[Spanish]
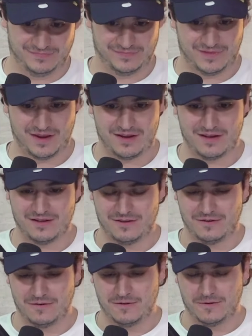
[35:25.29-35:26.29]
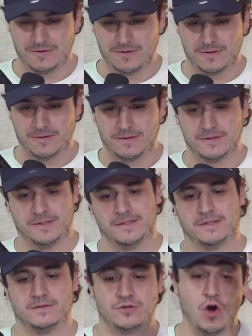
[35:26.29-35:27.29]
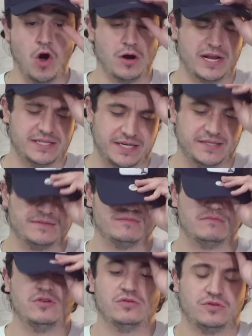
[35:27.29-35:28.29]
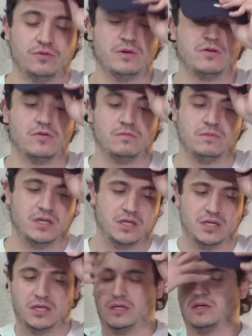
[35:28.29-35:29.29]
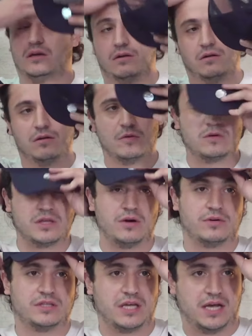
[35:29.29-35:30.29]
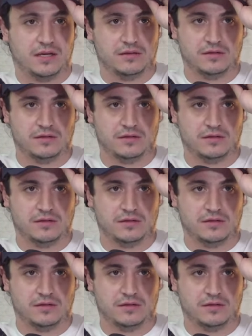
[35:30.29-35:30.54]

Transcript: Que deberían de mandarnos a nosotros también. No, gracias. Yo estoy bien con mi look de ahorita.